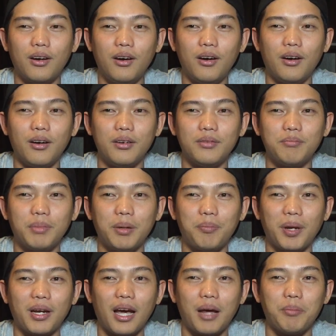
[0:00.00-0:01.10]
ตอนนั้นก็
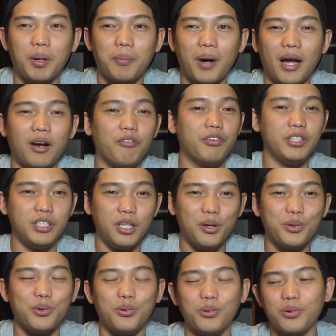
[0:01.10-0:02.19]
มันเป็นงานแบบอันออฟ
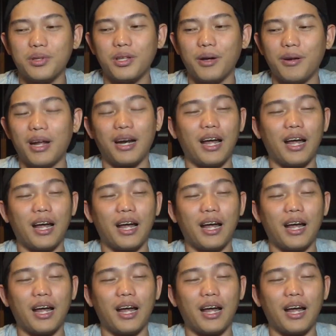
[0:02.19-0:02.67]
ฟิเชียลอยู่